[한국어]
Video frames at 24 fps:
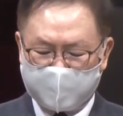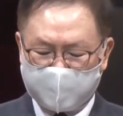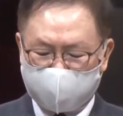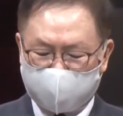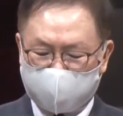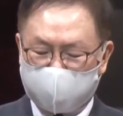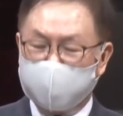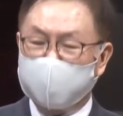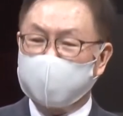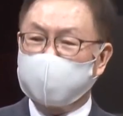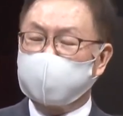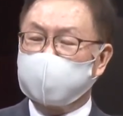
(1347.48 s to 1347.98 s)

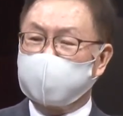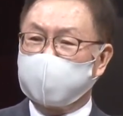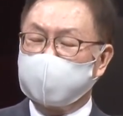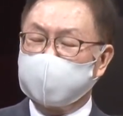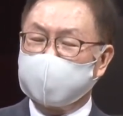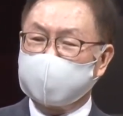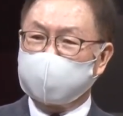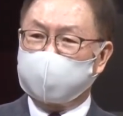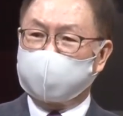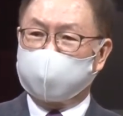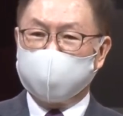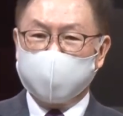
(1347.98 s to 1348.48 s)

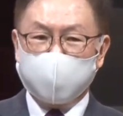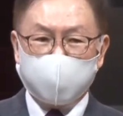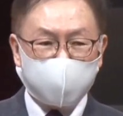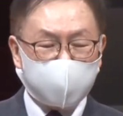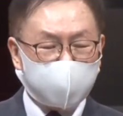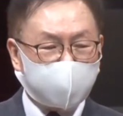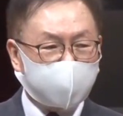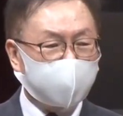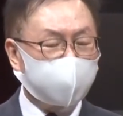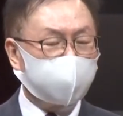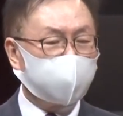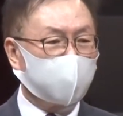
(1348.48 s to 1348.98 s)
지역으로는
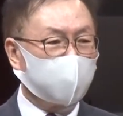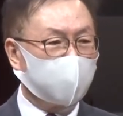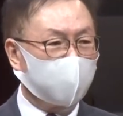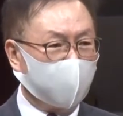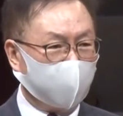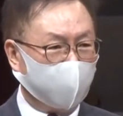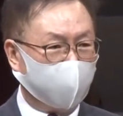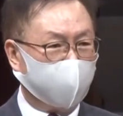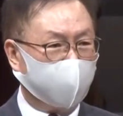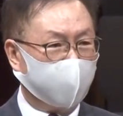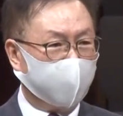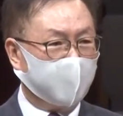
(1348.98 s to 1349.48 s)
퀸즈는
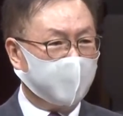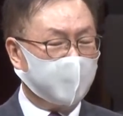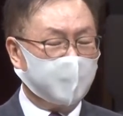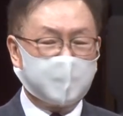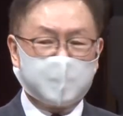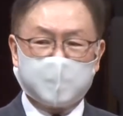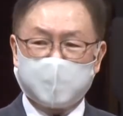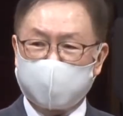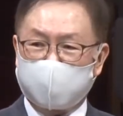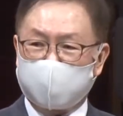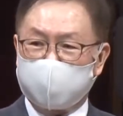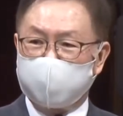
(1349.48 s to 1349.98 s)
물론
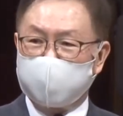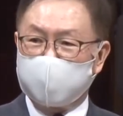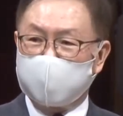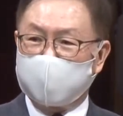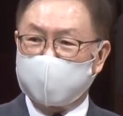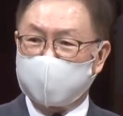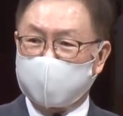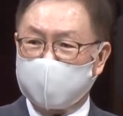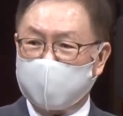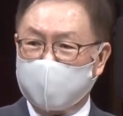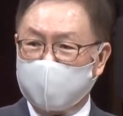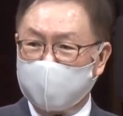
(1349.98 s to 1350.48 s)
심지어
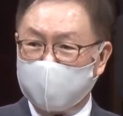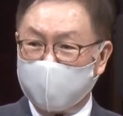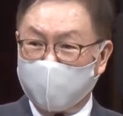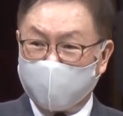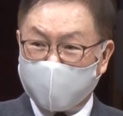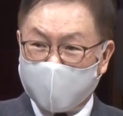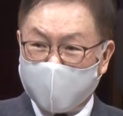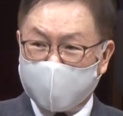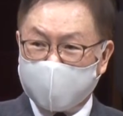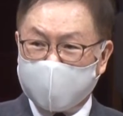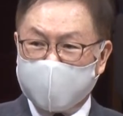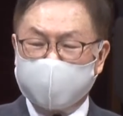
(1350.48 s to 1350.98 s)
저
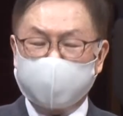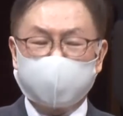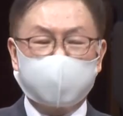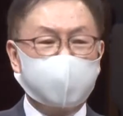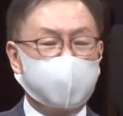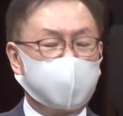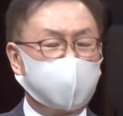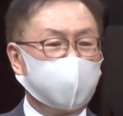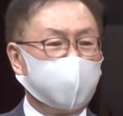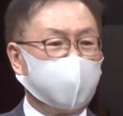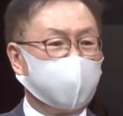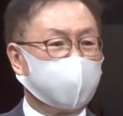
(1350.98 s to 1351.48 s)
롱아일랜드
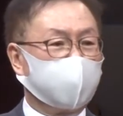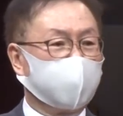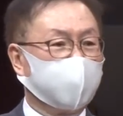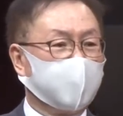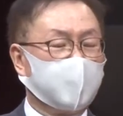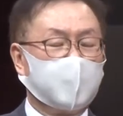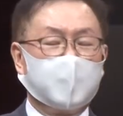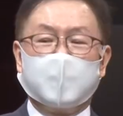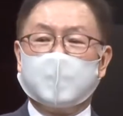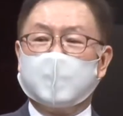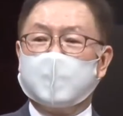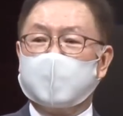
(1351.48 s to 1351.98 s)
지역
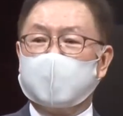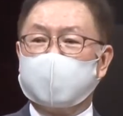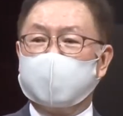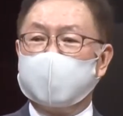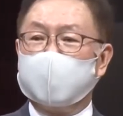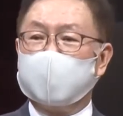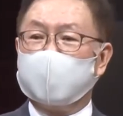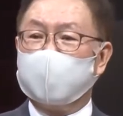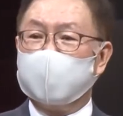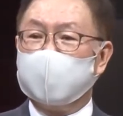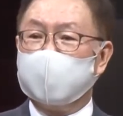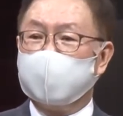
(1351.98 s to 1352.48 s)

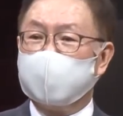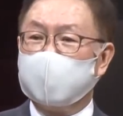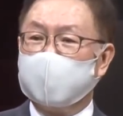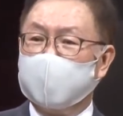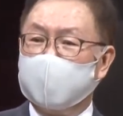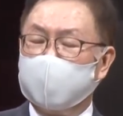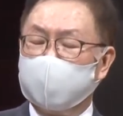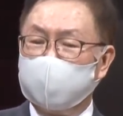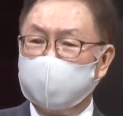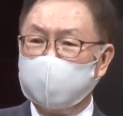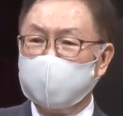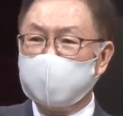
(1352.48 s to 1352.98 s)
그리고
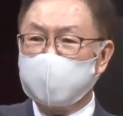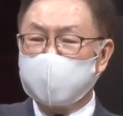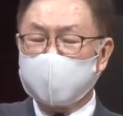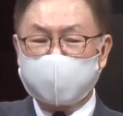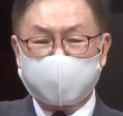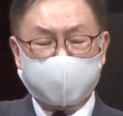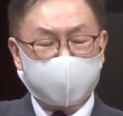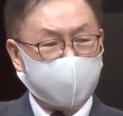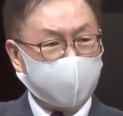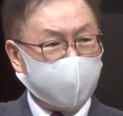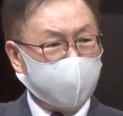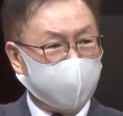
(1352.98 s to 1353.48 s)
이제
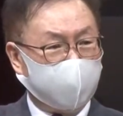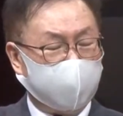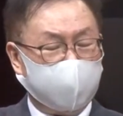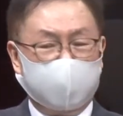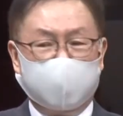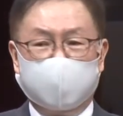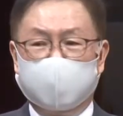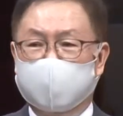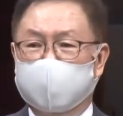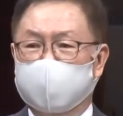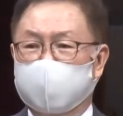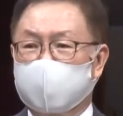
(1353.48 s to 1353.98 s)
뉴저지
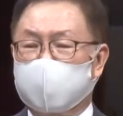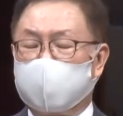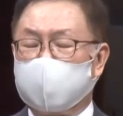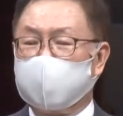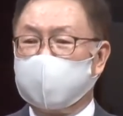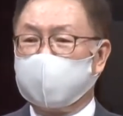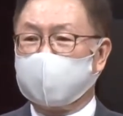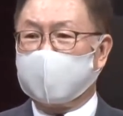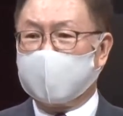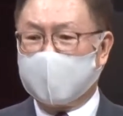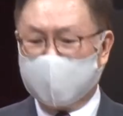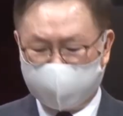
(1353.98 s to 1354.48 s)

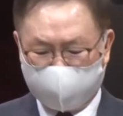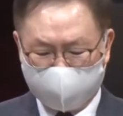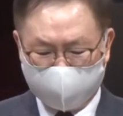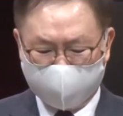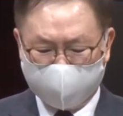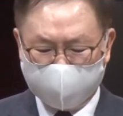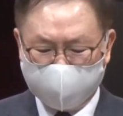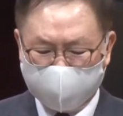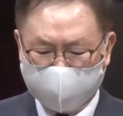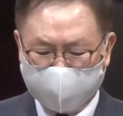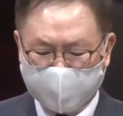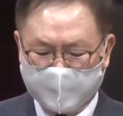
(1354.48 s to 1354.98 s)

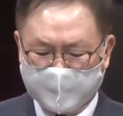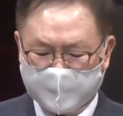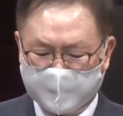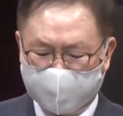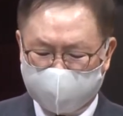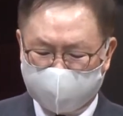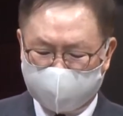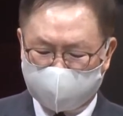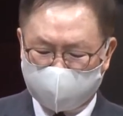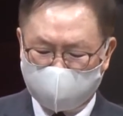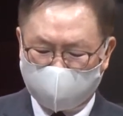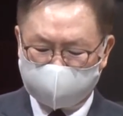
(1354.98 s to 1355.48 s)
지역까지
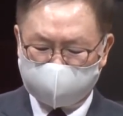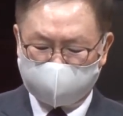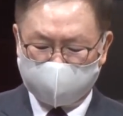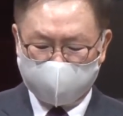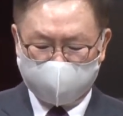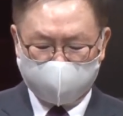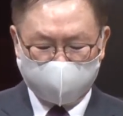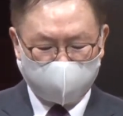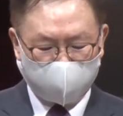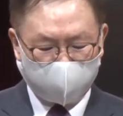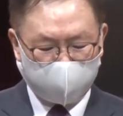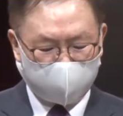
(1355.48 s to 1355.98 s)

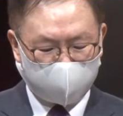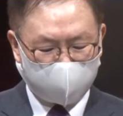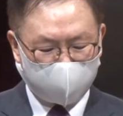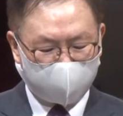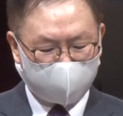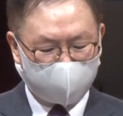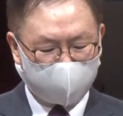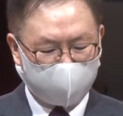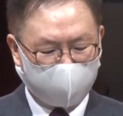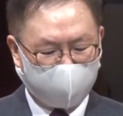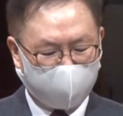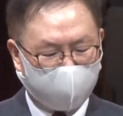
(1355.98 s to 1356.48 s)
섬길 수
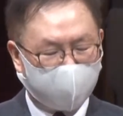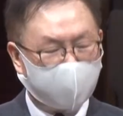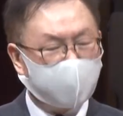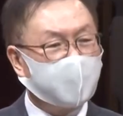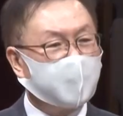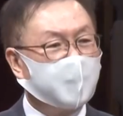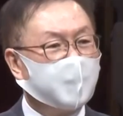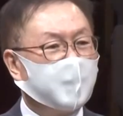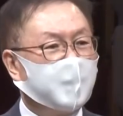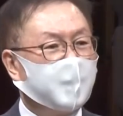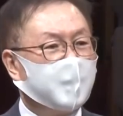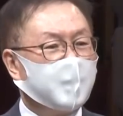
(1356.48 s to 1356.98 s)
있었고,
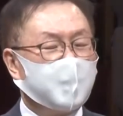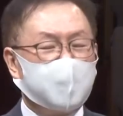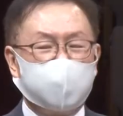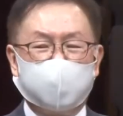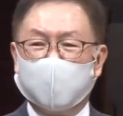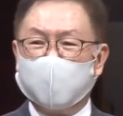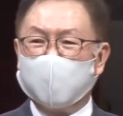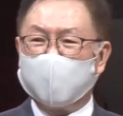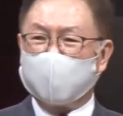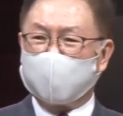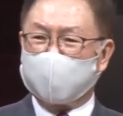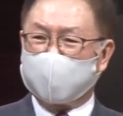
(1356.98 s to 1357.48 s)

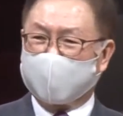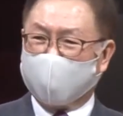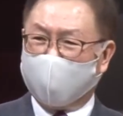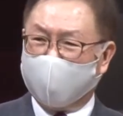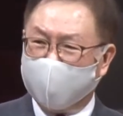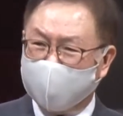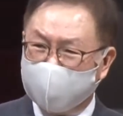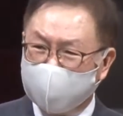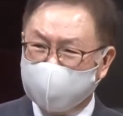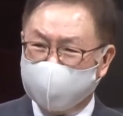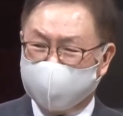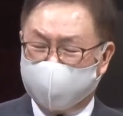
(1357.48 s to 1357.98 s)
뭐
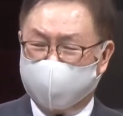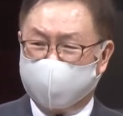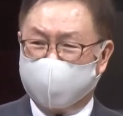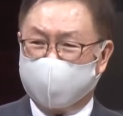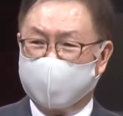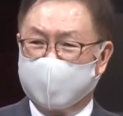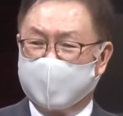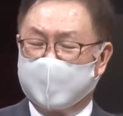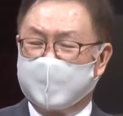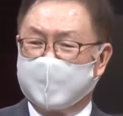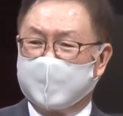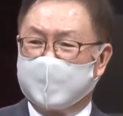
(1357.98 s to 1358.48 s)
개인
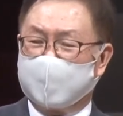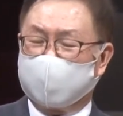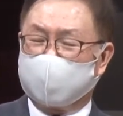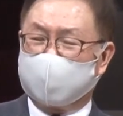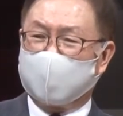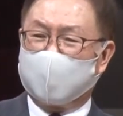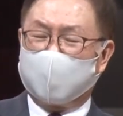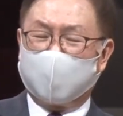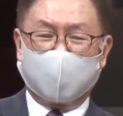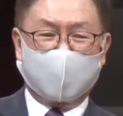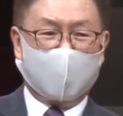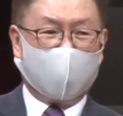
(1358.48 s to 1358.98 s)

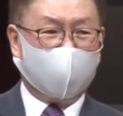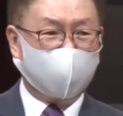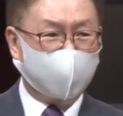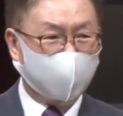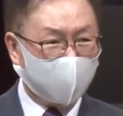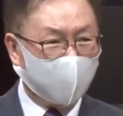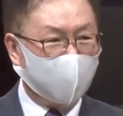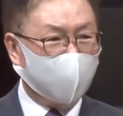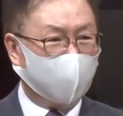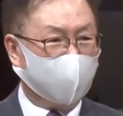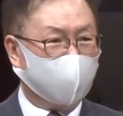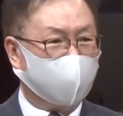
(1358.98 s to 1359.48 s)
또
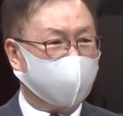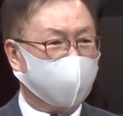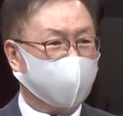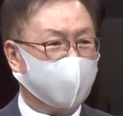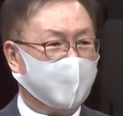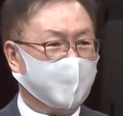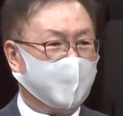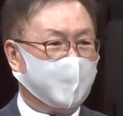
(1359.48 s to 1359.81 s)
가정,